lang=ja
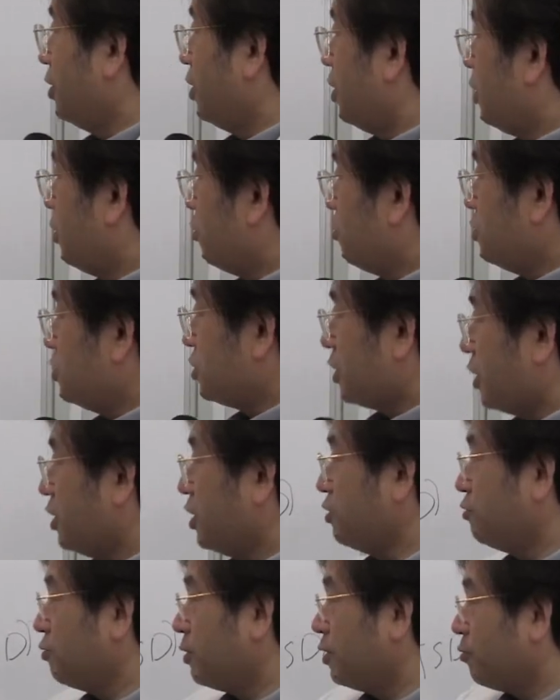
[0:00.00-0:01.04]
栄養因子が
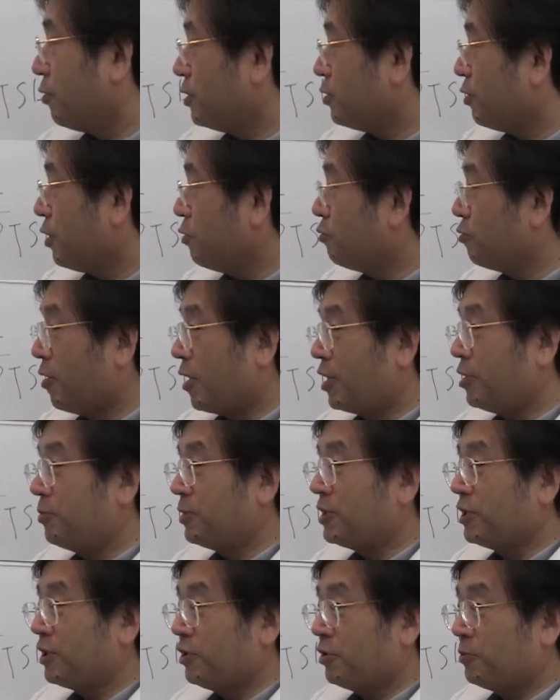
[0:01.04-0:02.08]
出るのかどうかそこはよく分かり
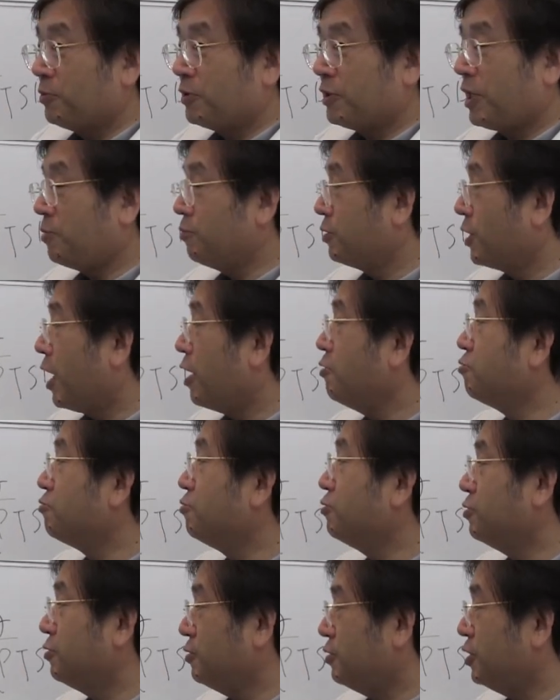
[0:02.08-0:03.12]
ませんけども多分回
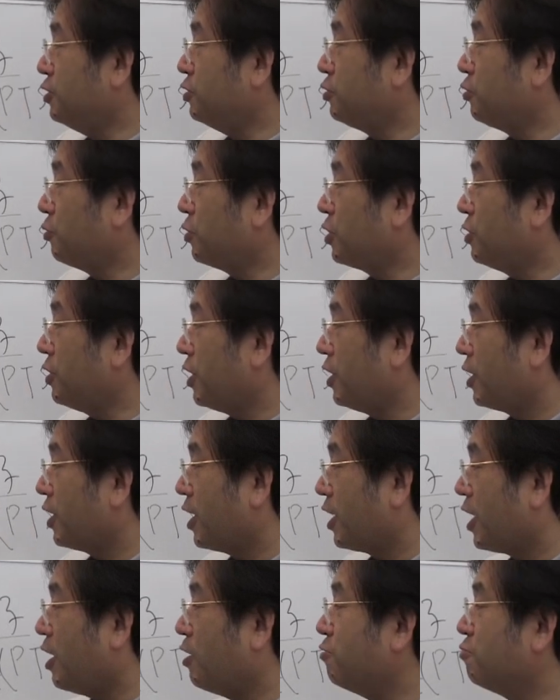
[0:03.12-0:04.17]
復臨床的にはなん
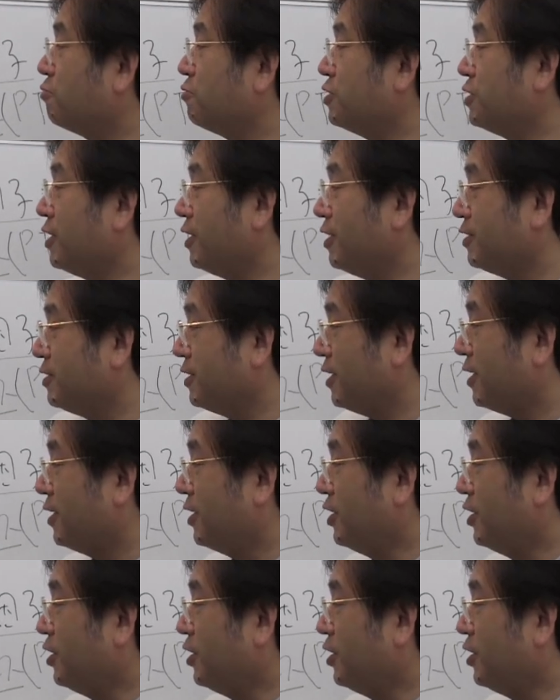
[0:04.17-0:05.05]
か回復してですね